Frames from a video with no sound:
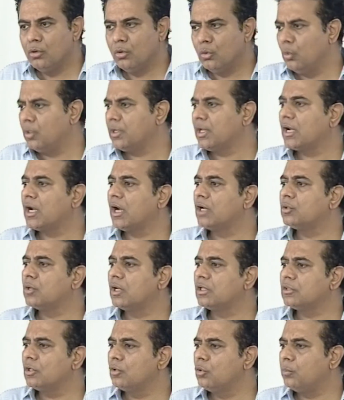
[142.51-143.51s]
ఊరికే
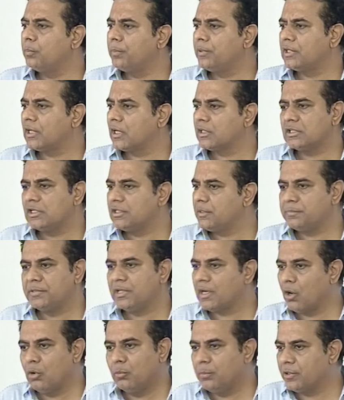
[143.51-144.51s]
కట్టుకథలు పిట్టకథలు చెప్తే
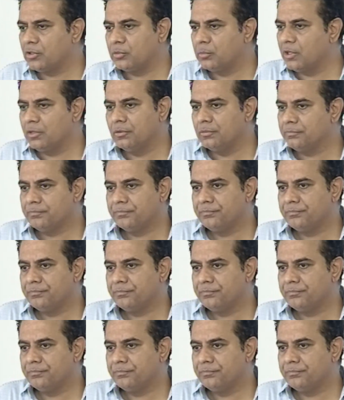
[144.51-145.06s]
రావు పెట్టుబడులు